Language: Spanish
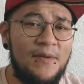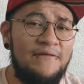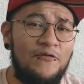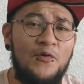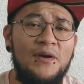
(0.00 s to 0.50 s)

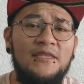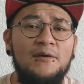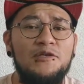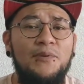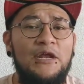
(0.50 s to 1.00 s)

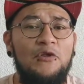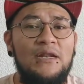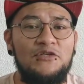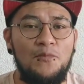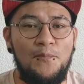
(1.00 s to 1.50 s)
informativos para
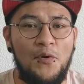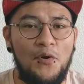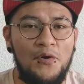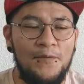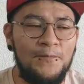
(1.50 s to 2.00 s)
ayudarles un
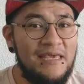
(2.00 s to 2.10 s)
poco.